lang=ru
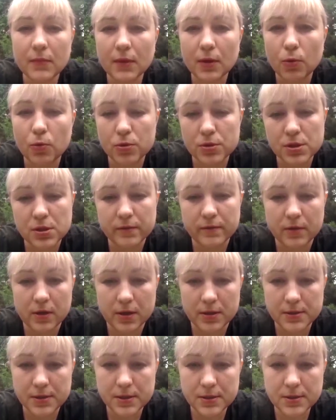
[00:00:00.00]
отзывы
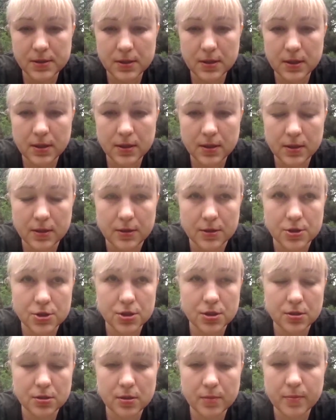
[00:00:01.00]
родителей и
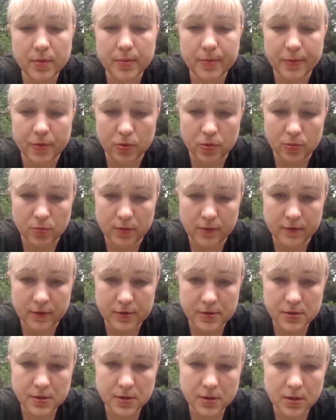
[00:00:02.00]
решила
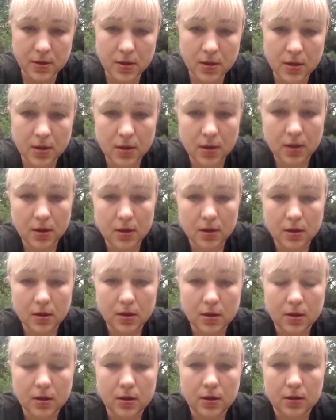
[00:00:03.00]
попробовать.
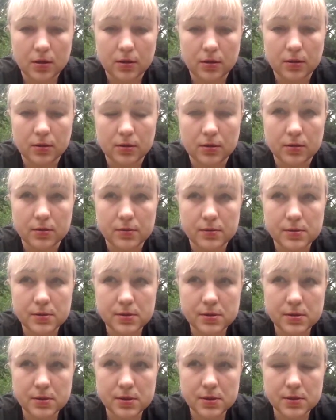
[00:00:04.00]
Э,
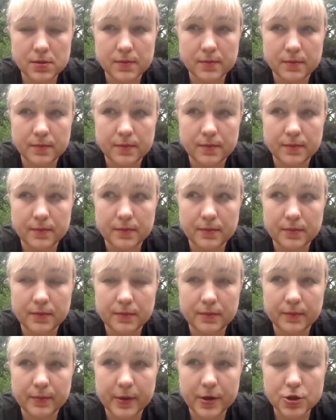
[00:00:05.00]

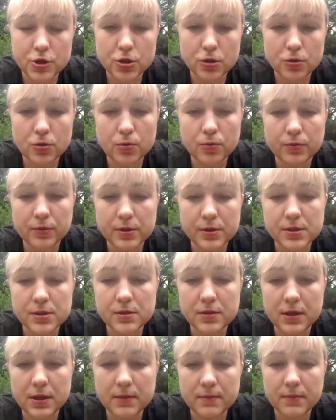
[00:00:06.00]
прошло у нас
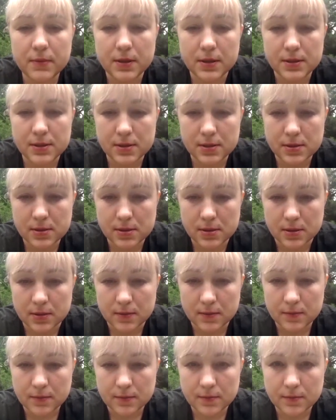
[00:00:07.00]
три месяца
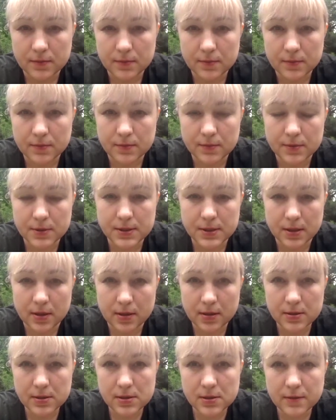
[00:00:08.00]

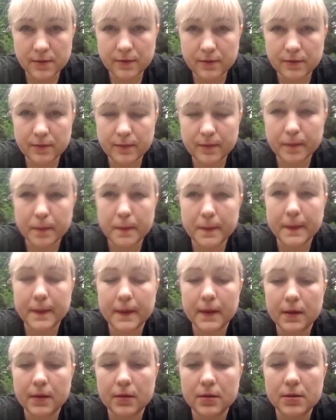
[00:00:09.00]
сеансов.
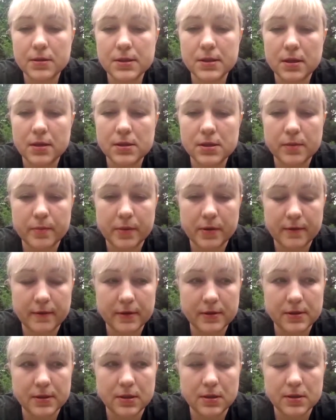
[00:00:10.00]
Сеансы
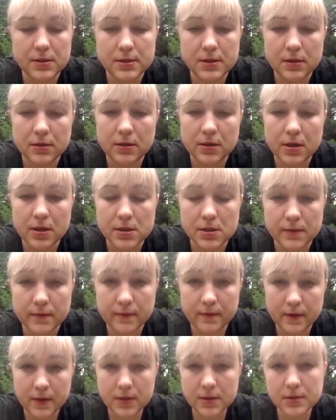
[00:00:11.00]
проводились где-то раз в
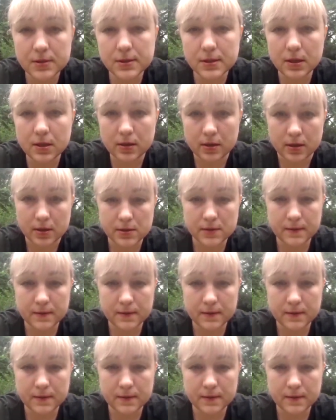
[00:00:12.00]
две недели, раз